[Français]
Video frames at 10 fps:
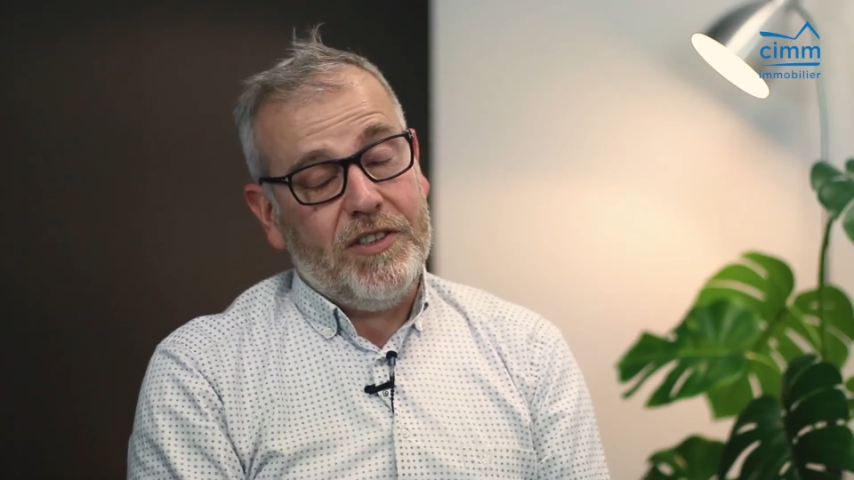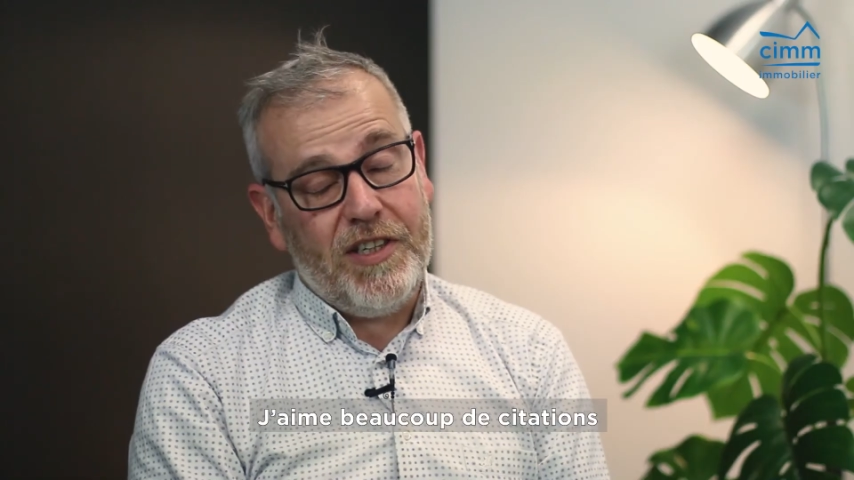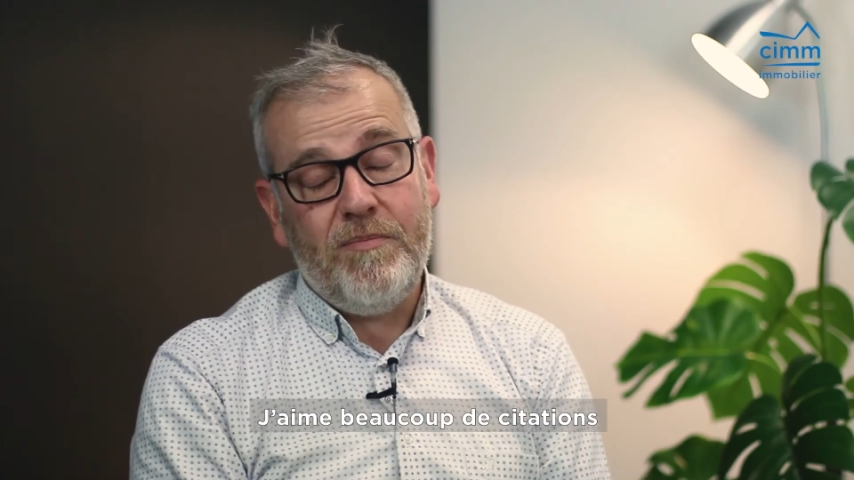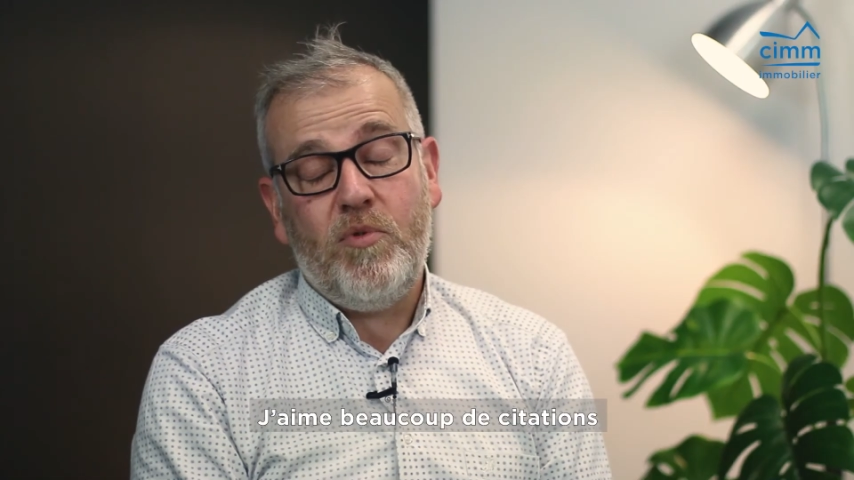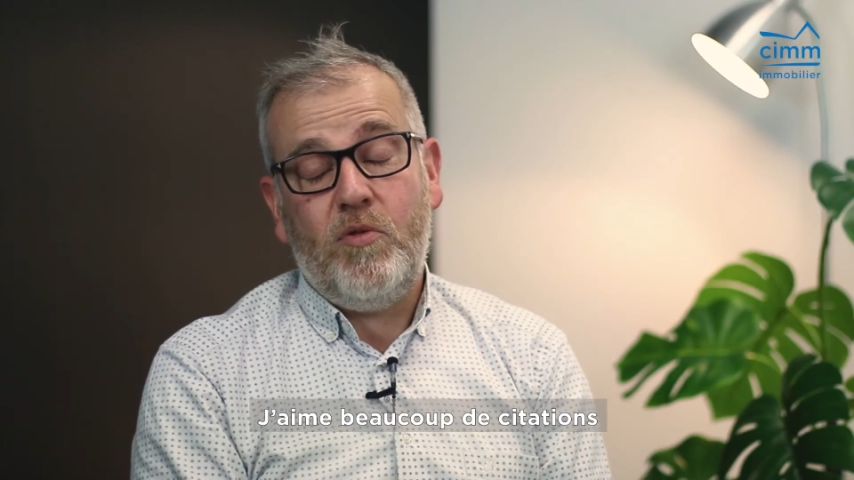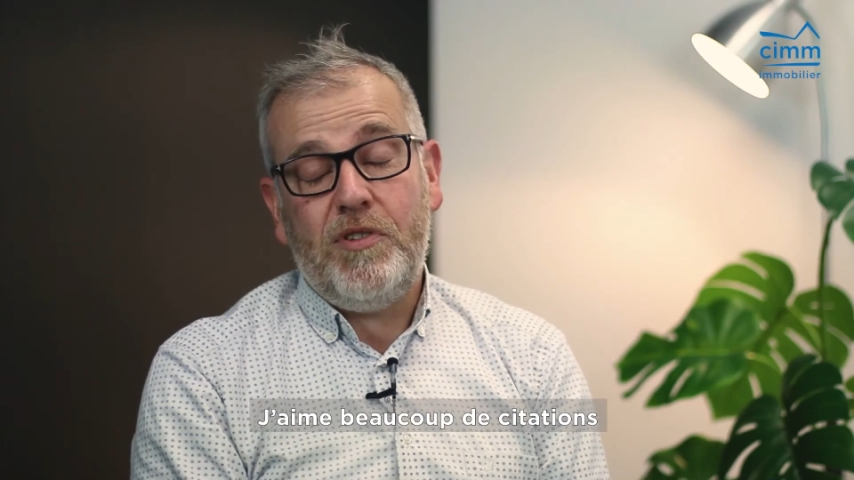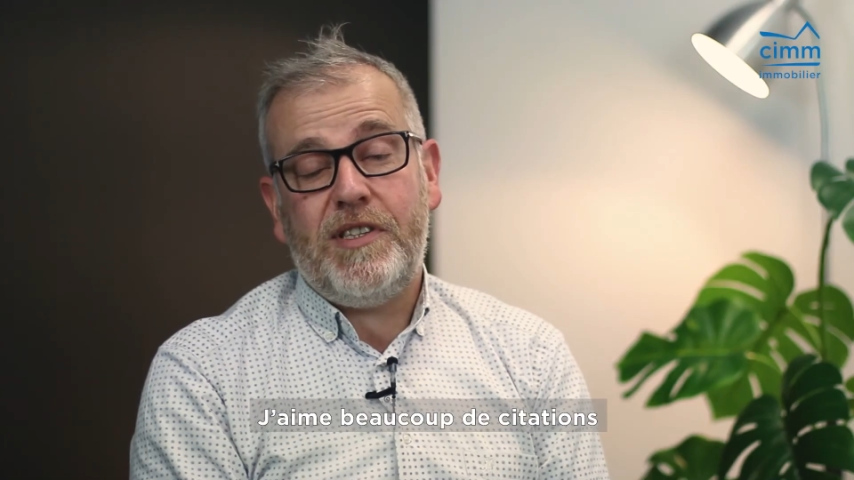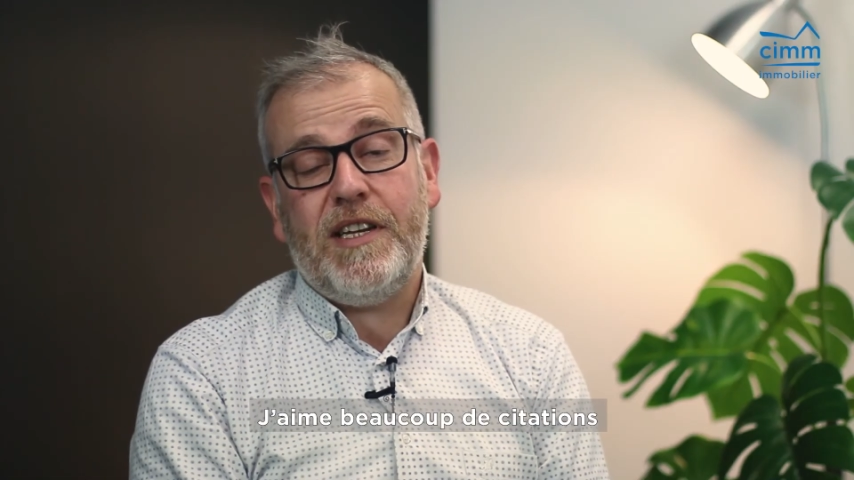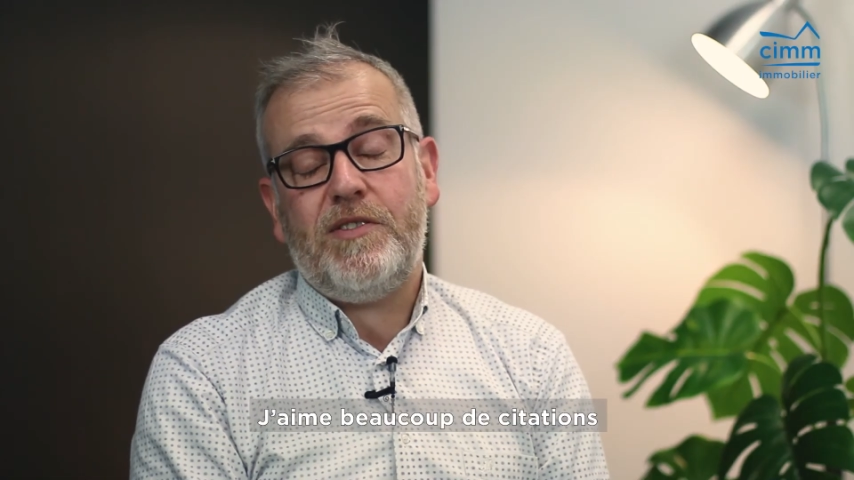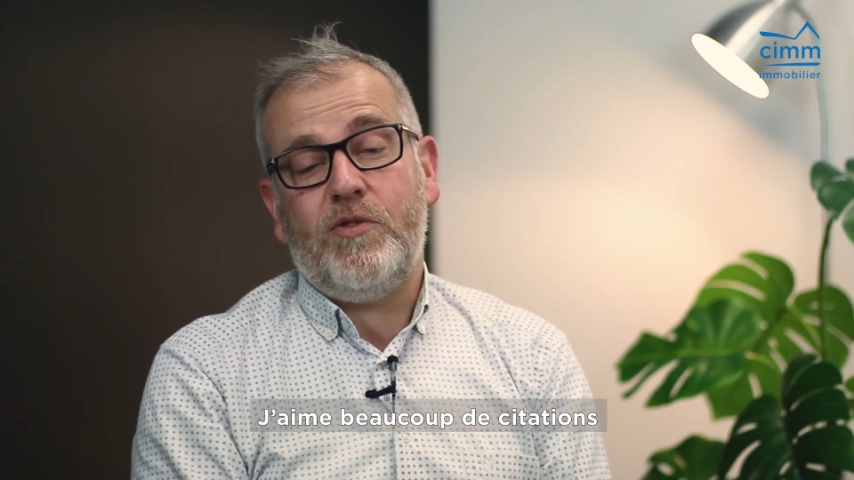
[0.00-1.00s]
J'aime beaucoup de
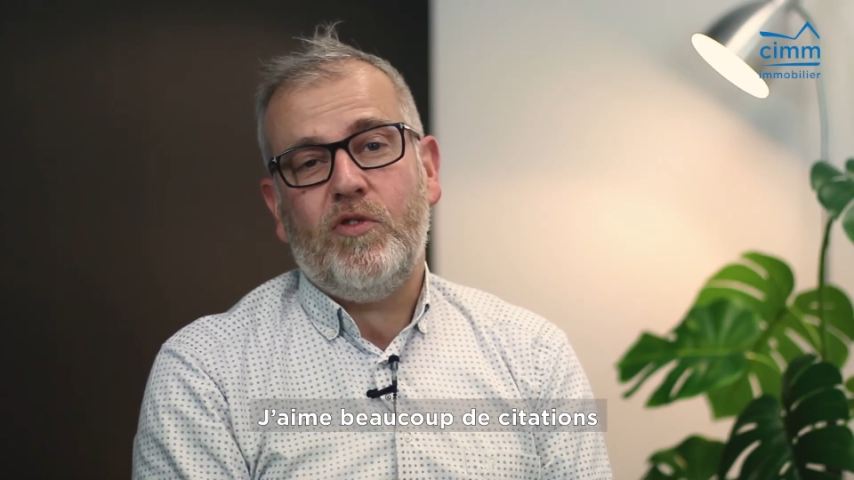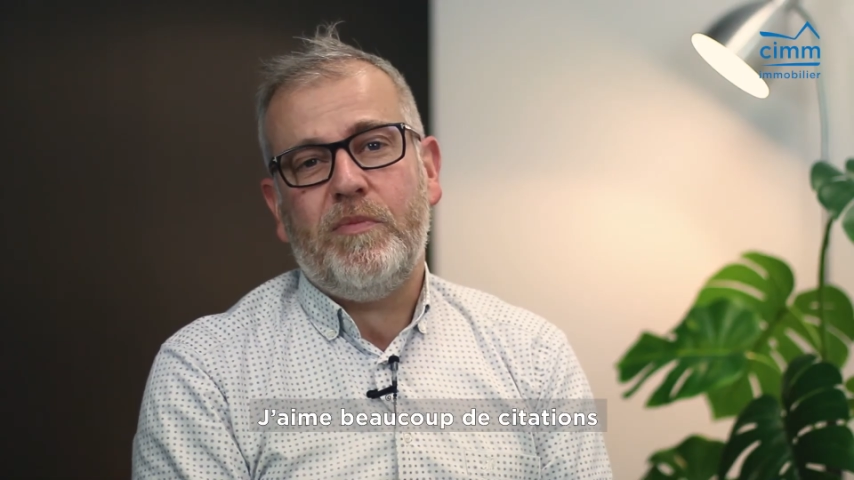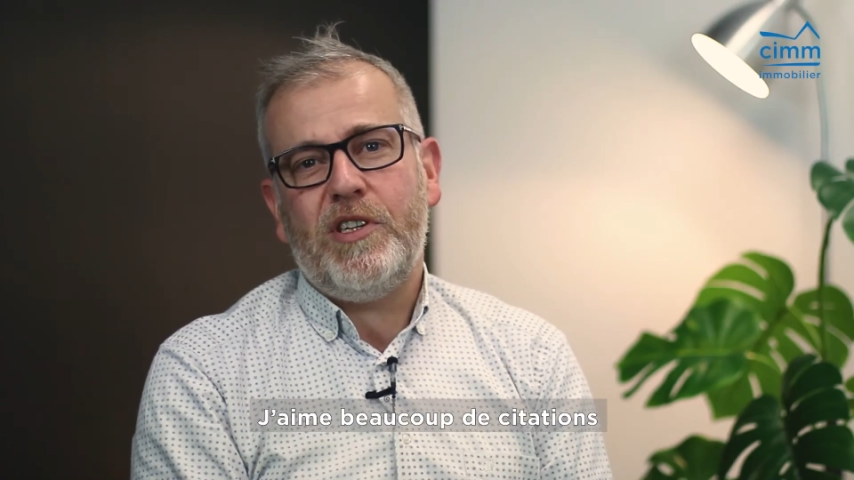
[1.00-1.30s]
citations,